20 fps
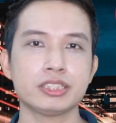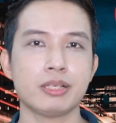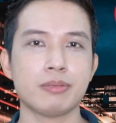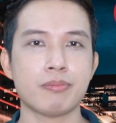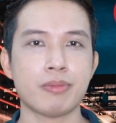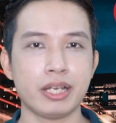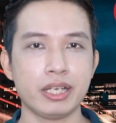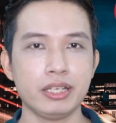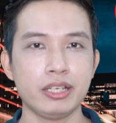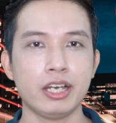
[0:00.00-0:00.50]
xe
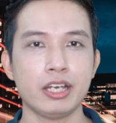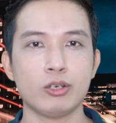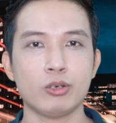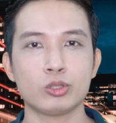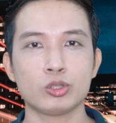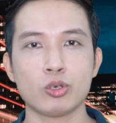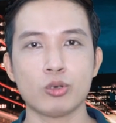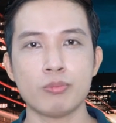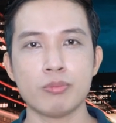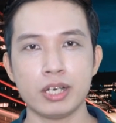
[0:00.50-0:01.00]
máy hay
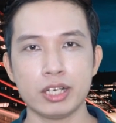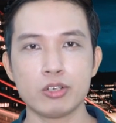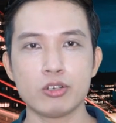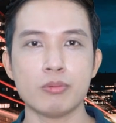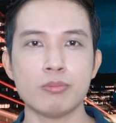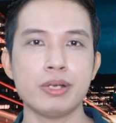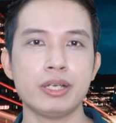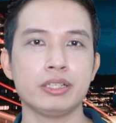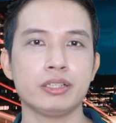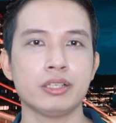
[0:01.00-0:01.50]
ô tô mới
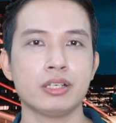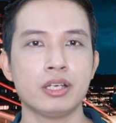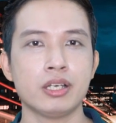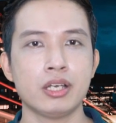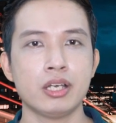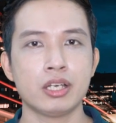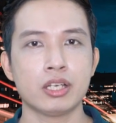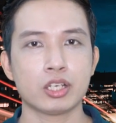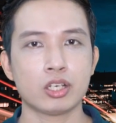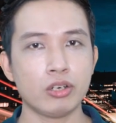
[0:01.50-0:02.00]
của mình.
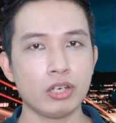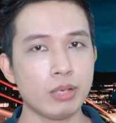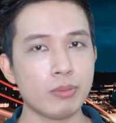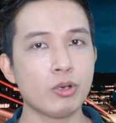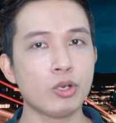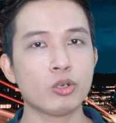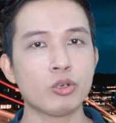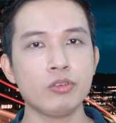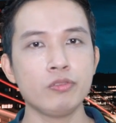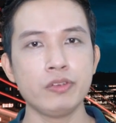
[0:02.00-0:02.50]
Có lẽ
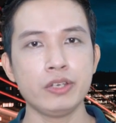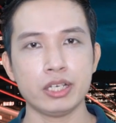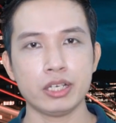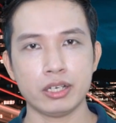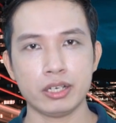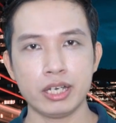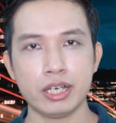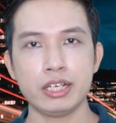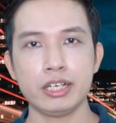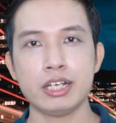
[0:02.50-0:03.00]
mỗi quý vị
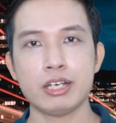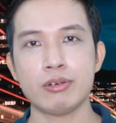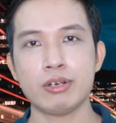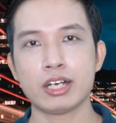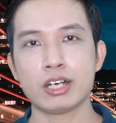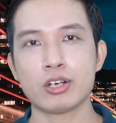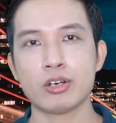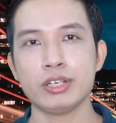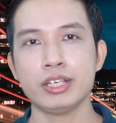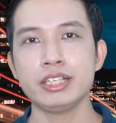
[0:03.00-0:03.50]
ở đây đều
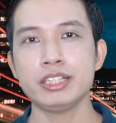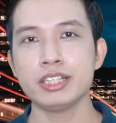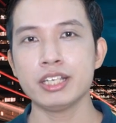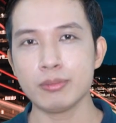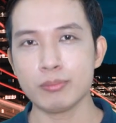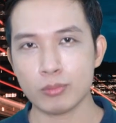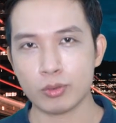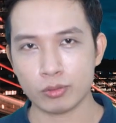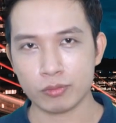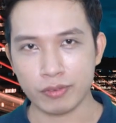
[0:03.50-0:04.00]
đã có ít
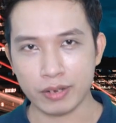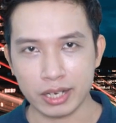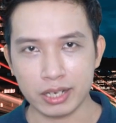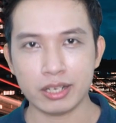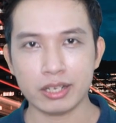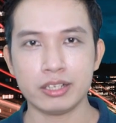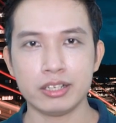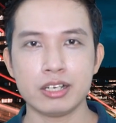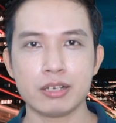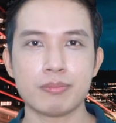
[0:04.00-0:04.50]
nhất một vài
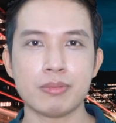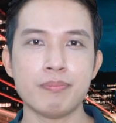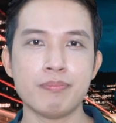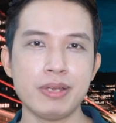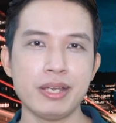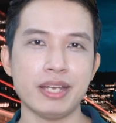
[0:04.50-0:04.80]
lần được bấm